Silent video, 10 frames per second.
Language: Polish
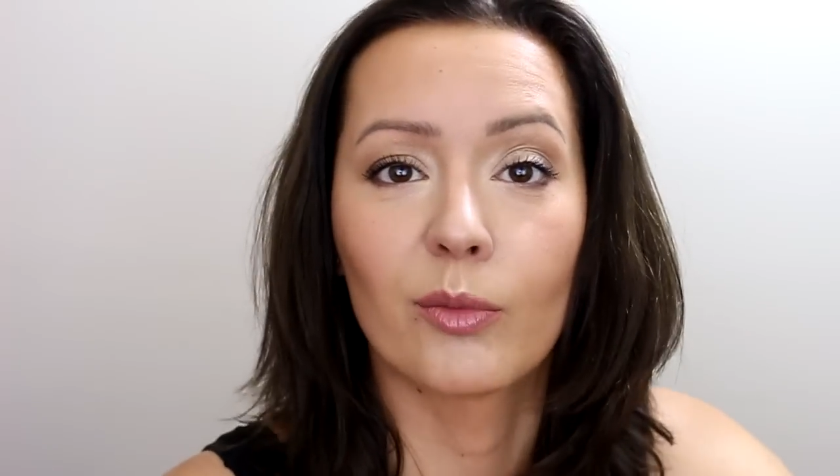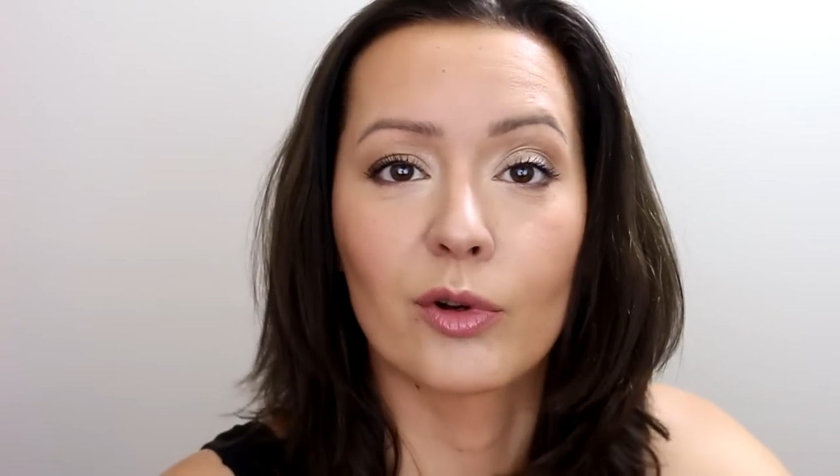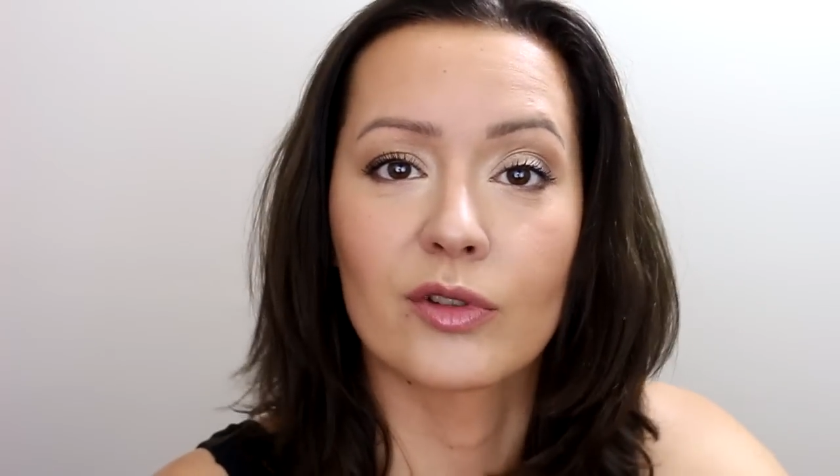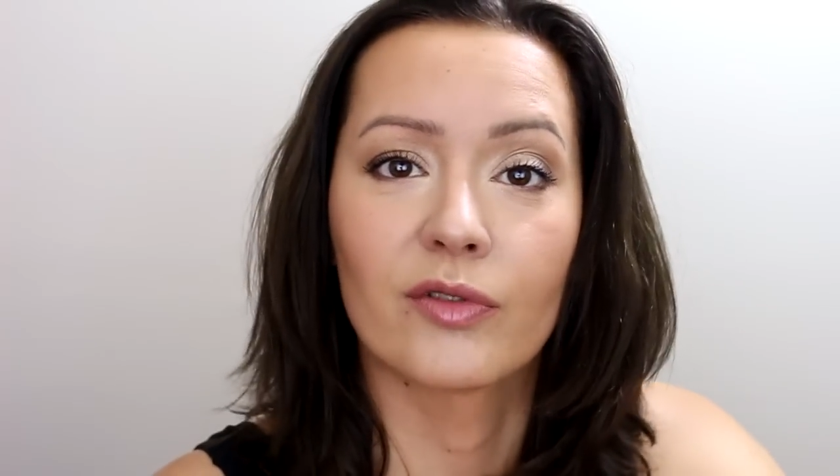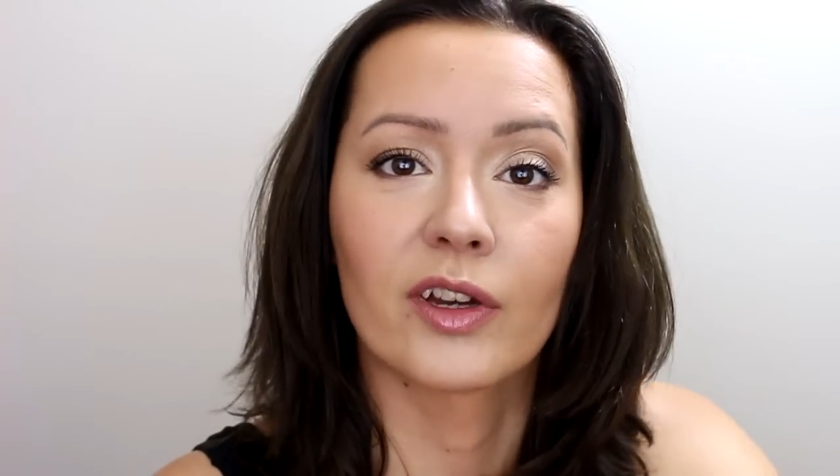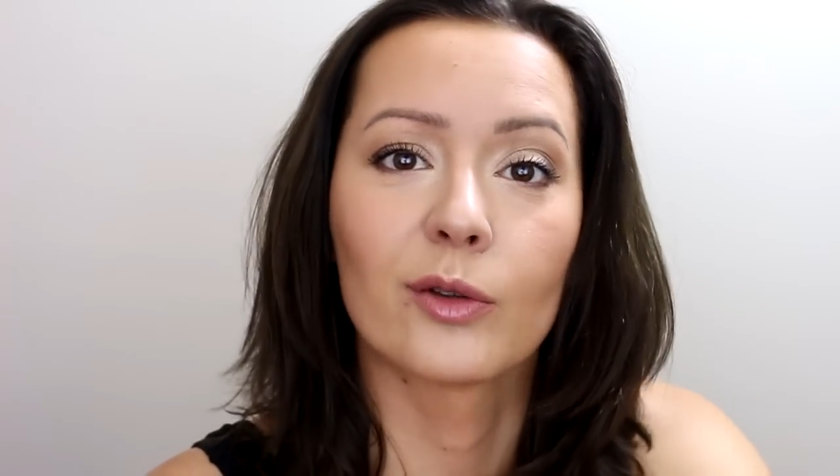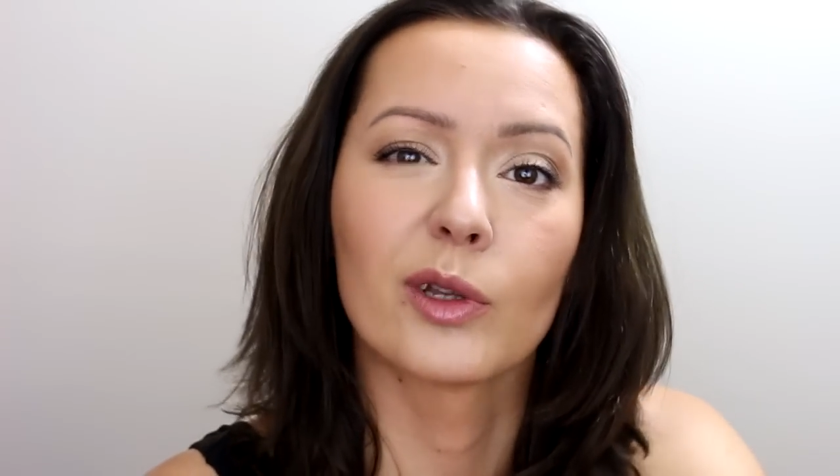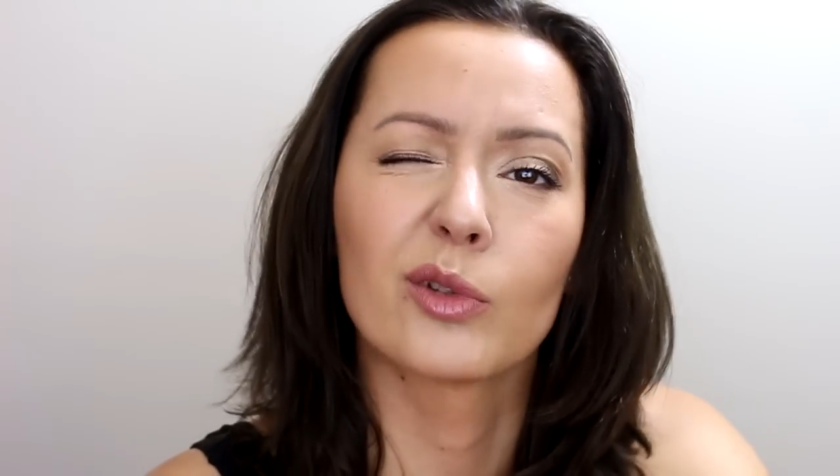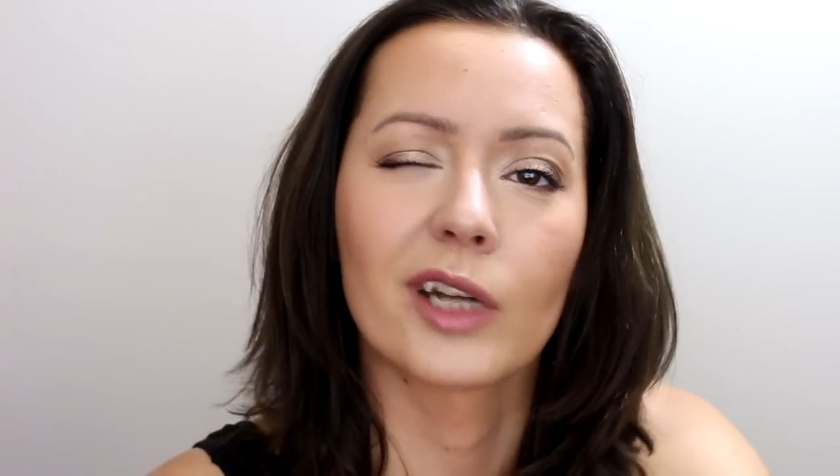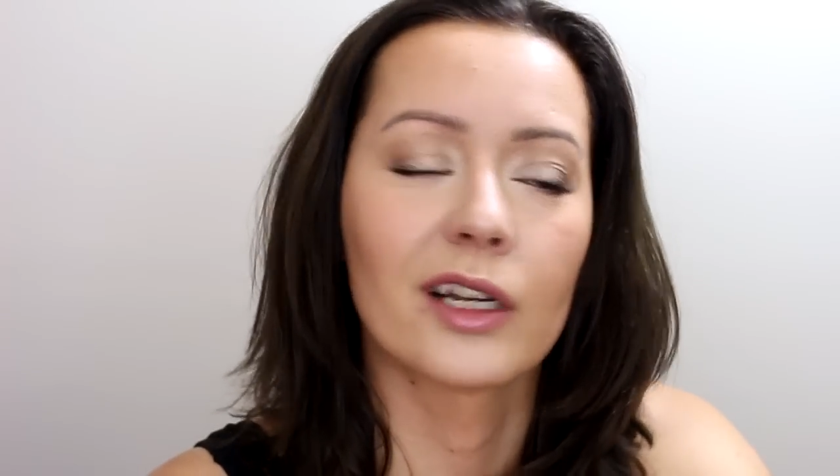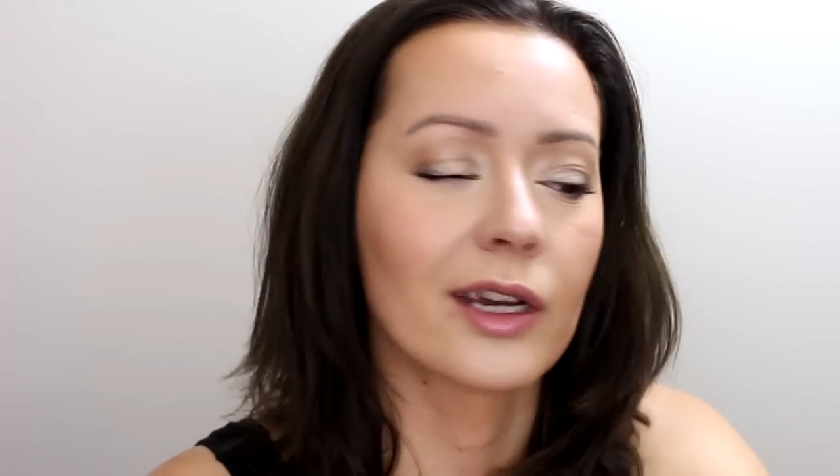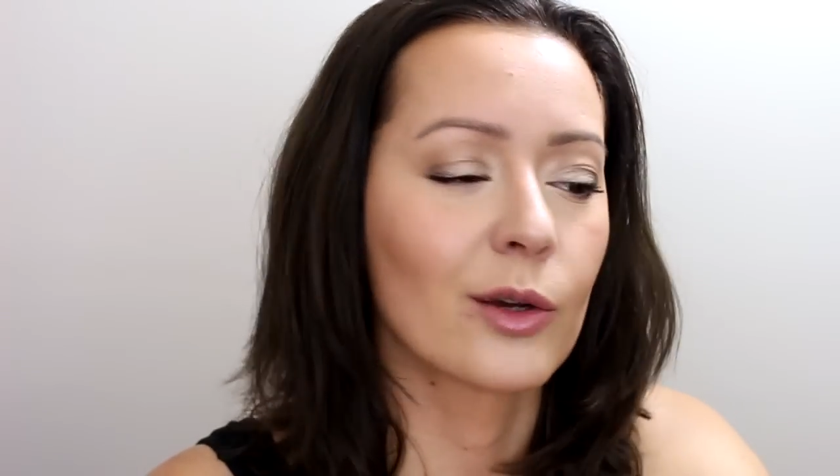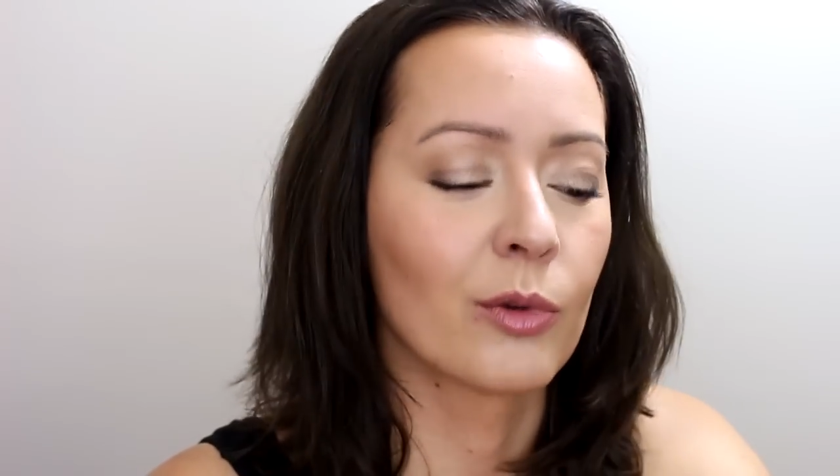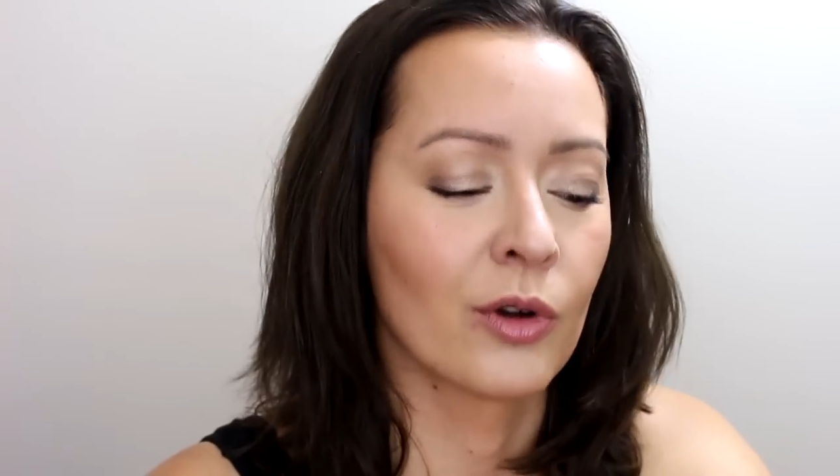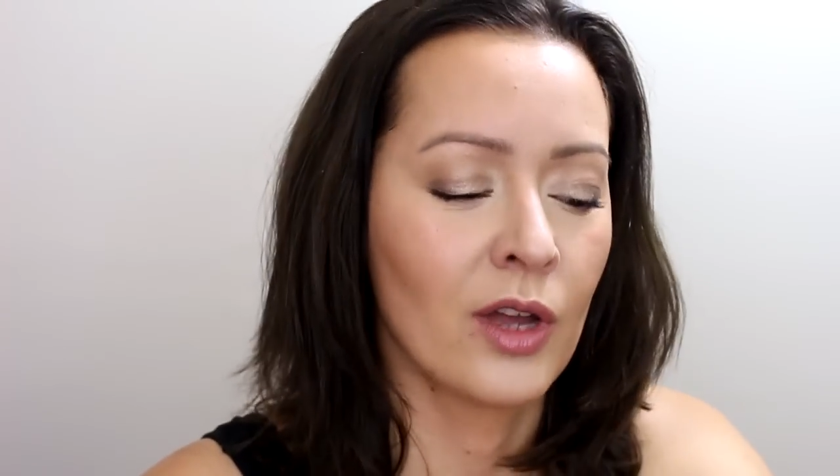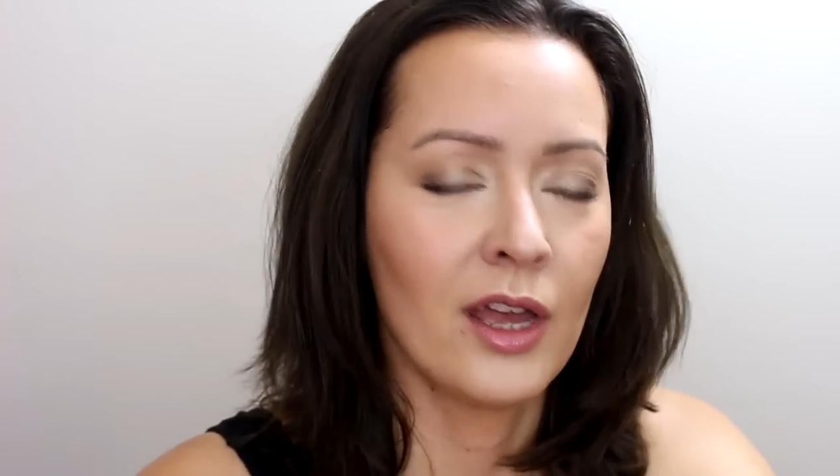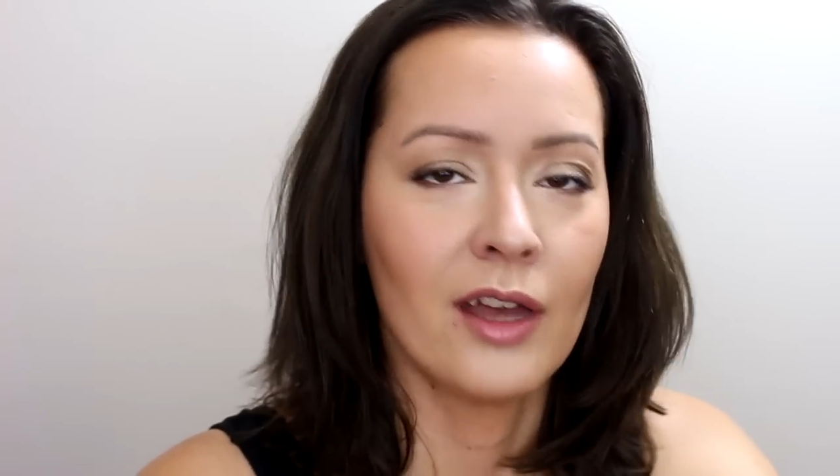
brązowego, neutralnego, bo